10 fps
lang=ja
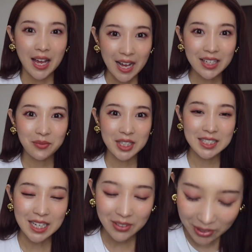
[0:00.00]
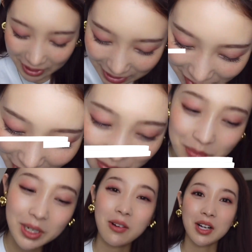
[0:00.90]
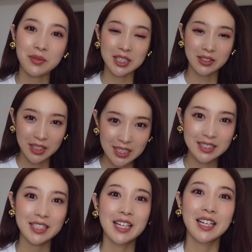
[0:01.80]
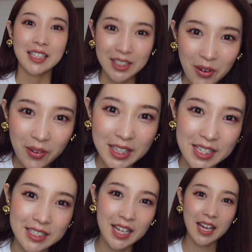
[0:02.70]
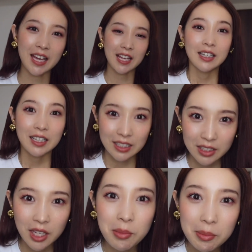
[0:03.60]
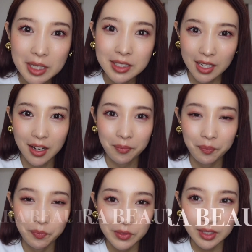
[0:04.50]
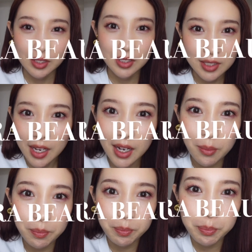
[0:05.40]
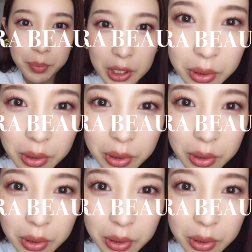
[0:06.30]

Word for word: はい皆さんこんにちは村岡美里です今日はですね買ってみましたザラビュー